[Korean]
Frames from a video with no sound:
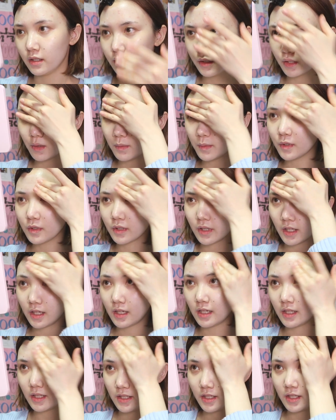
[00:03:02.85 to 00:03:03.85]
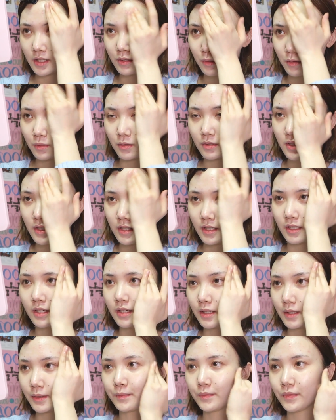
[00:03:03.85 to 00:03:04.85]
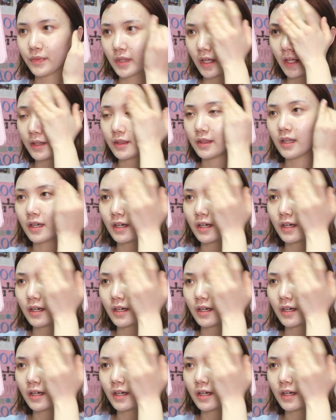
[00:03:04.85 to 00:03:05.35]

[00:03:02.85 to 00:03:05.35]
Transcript: 저번 겟레디에서도 제가 안